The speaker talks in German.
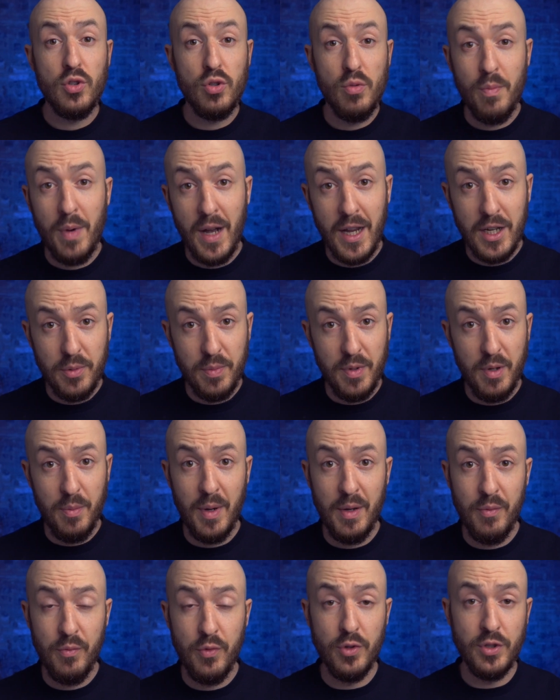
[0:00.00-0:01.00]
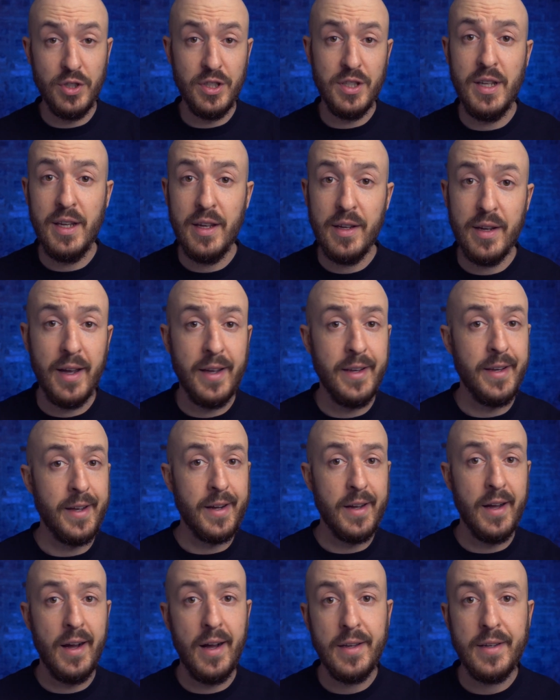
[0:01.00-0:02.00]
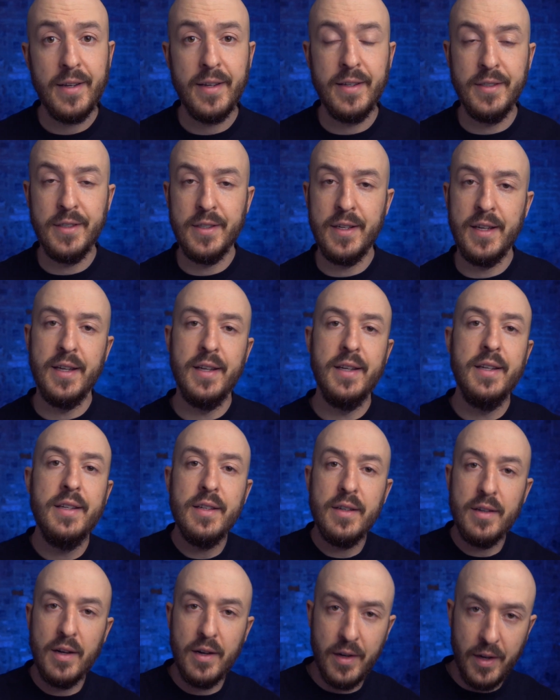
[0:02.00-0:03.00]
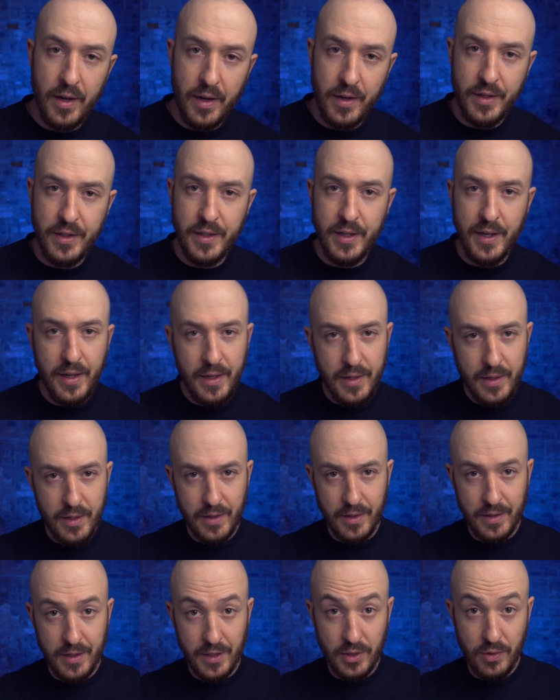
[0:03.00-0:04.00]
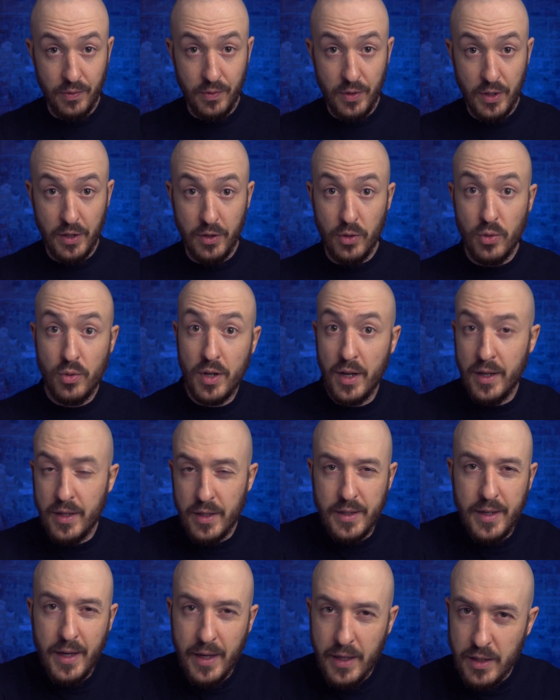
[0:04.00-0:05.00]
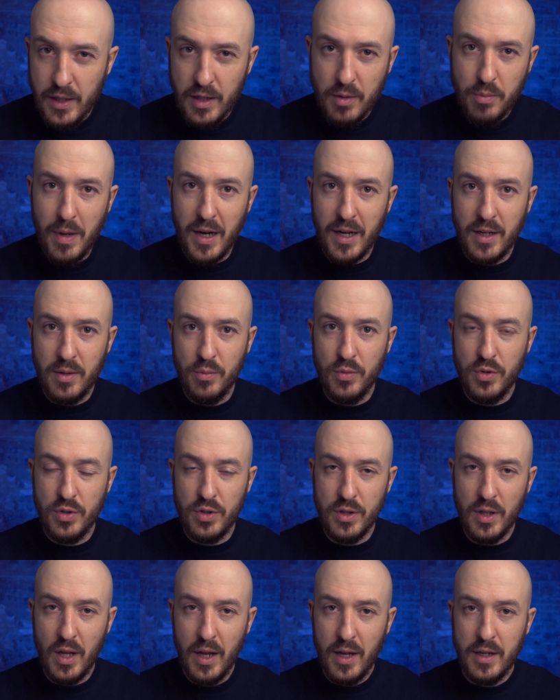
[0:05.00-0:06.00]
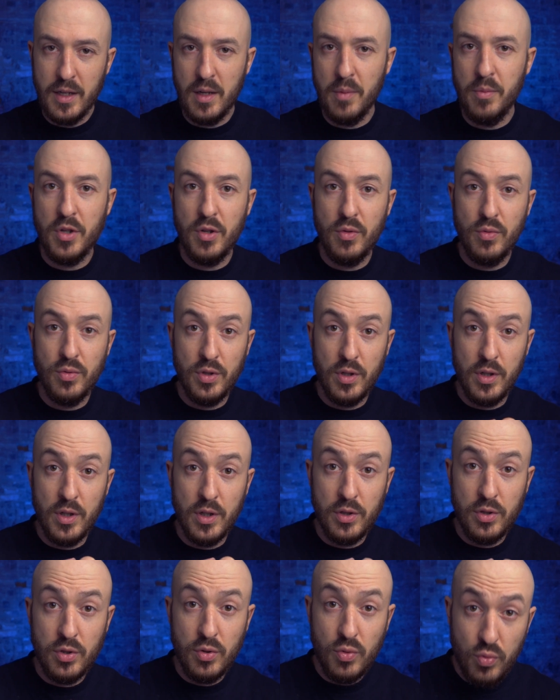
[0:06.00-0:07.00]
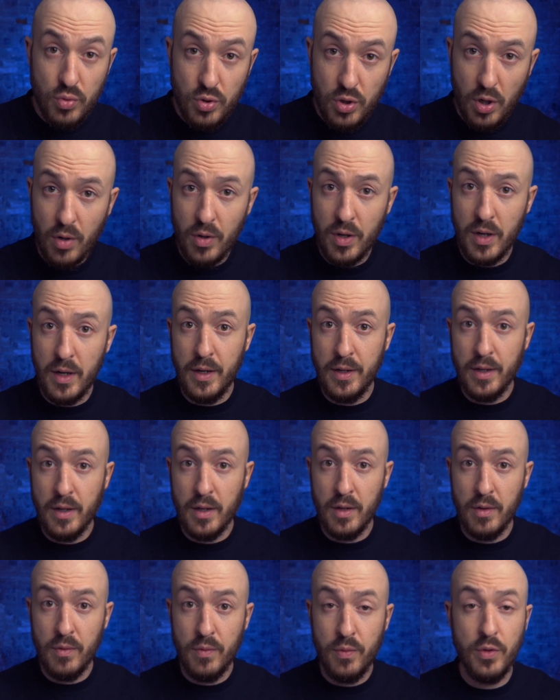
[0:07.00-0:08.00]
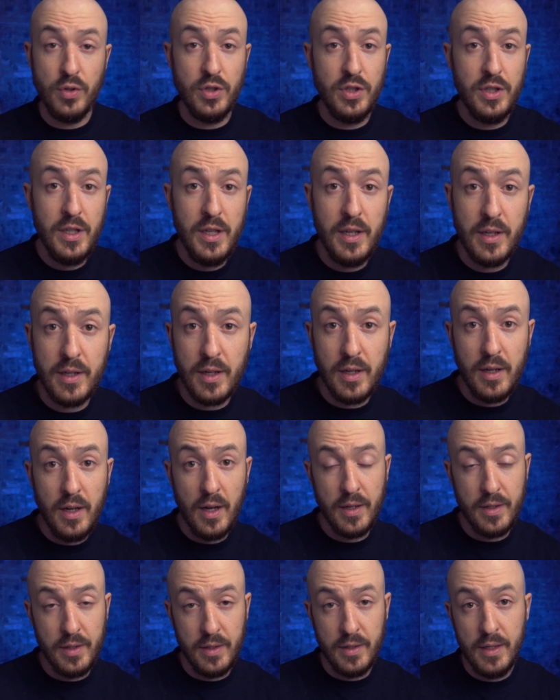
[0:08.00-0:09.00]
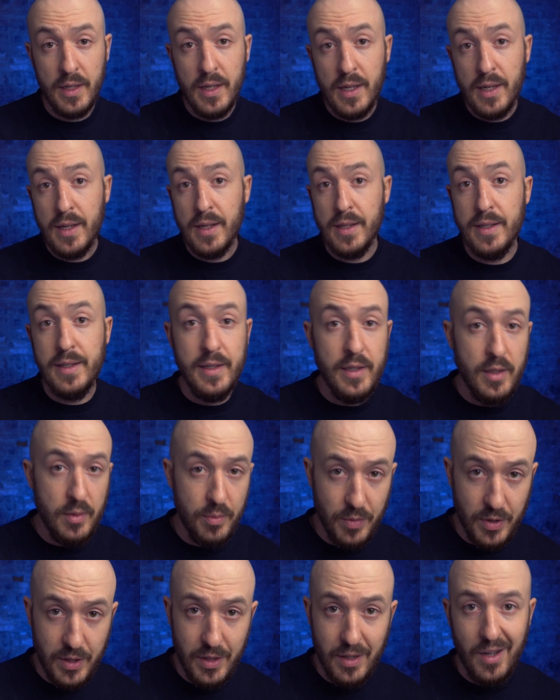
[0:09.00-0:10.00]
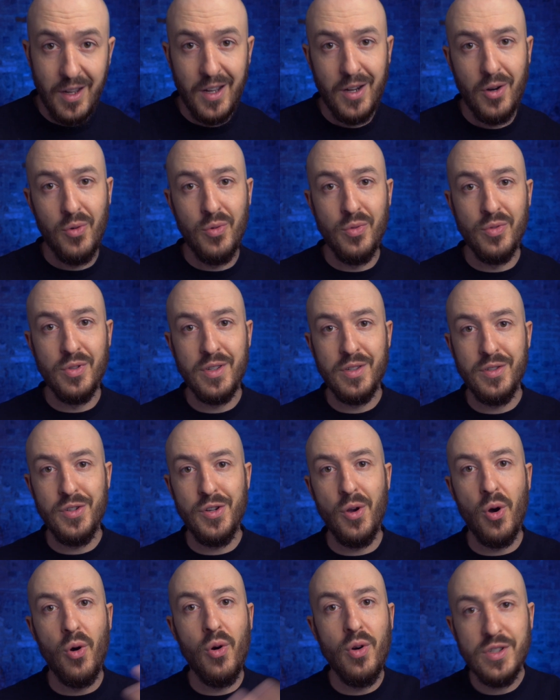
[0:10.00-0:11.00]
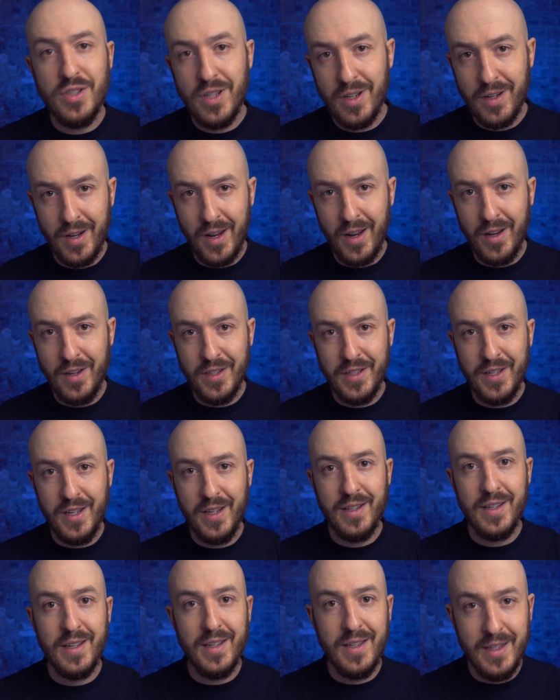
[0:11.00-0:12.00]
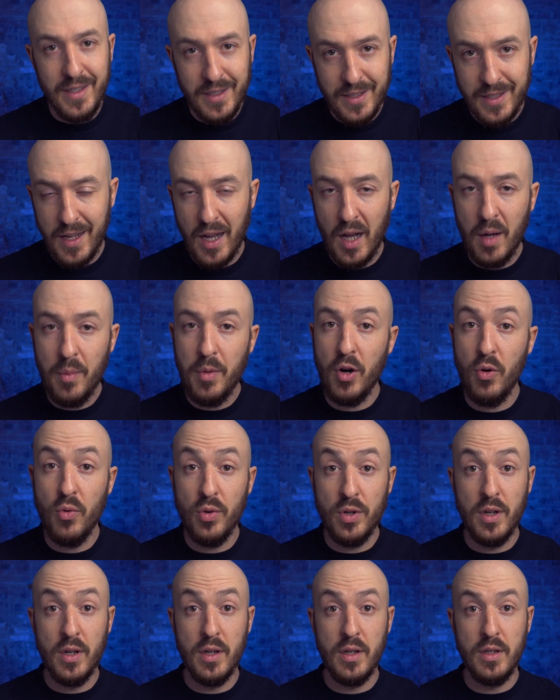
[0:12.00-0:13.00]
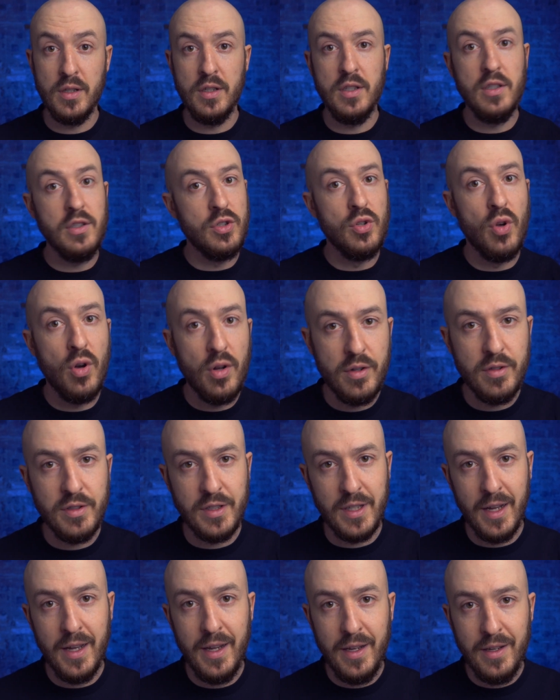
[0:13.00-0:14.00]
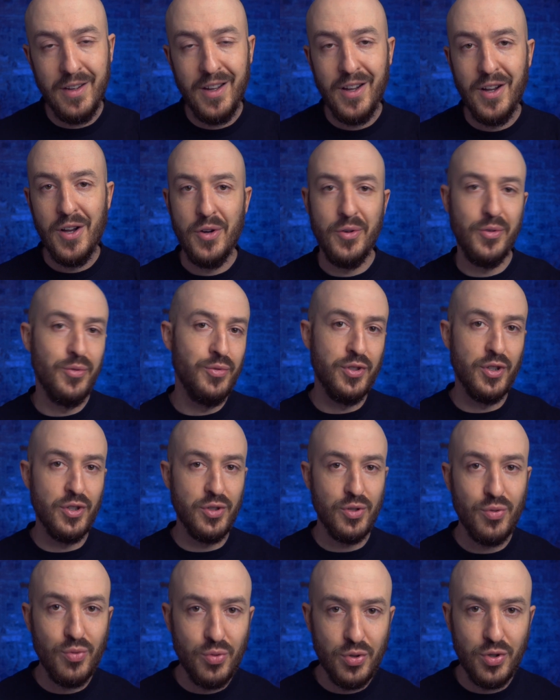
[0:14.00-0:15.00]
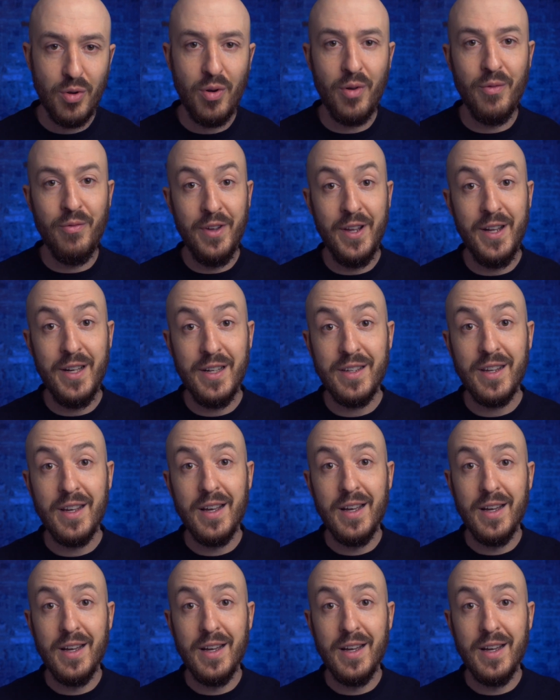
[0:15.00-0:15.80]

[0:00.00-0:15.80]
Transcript: Zum Beispiel beim Forcieren einer Karte ist die innere Realität, dass wir irgendeine Technik machen müssen, damit unser Zuschauer eine forcierte Karte nimmt. Und die äußere Realität ist aber oder die soll sein, unsere Zuschauerwelt